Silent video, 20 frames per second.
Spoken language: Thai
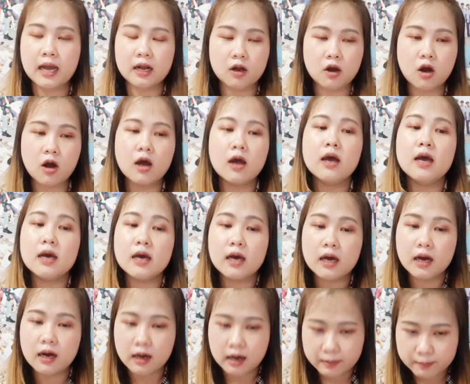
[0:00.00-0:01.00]
คะ ก็
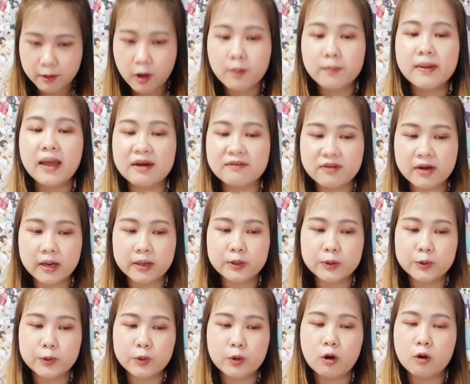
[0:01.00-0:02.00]
ลองไปหาฟังกัน
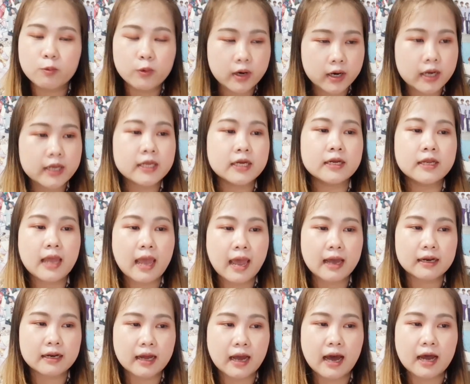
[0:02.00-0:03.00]
ดู โคเวอร์ก็เยอะแยะ
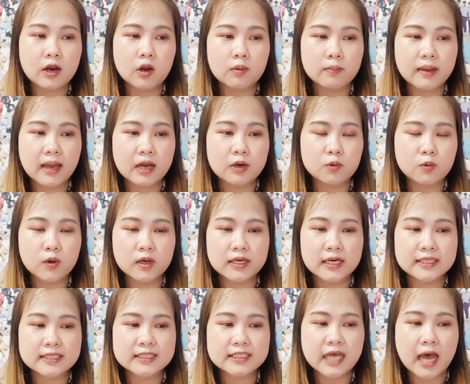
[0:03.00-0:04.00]
นะคะ ลองไปหาดูกัน
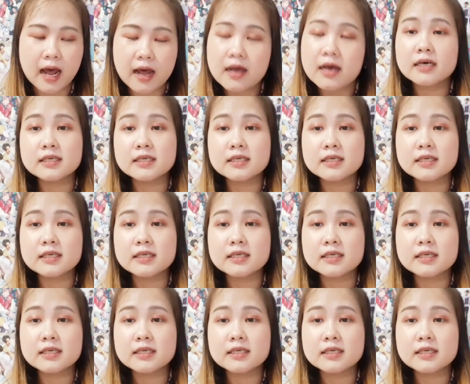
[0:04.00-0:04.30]
นะจ๊ะ